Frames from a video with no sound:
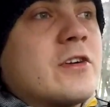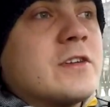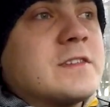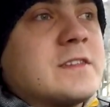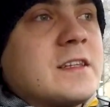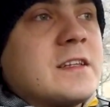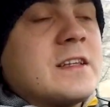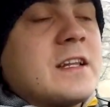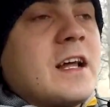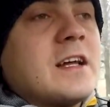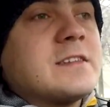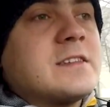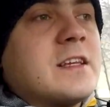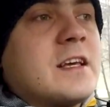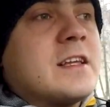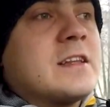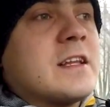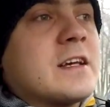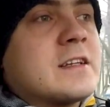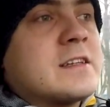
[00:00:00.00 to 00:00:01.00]

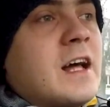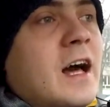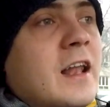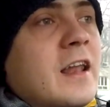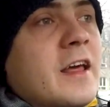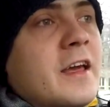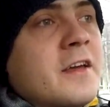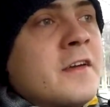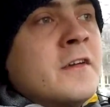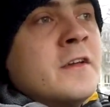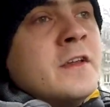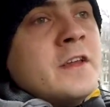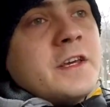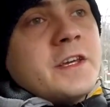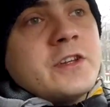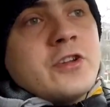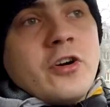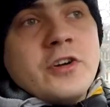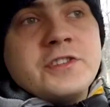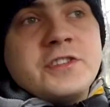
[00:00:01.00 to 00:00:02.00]
koncentrację i tak dalej
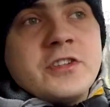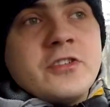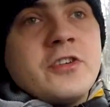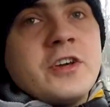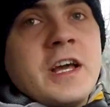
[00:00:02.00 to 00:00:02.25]
i dojdzie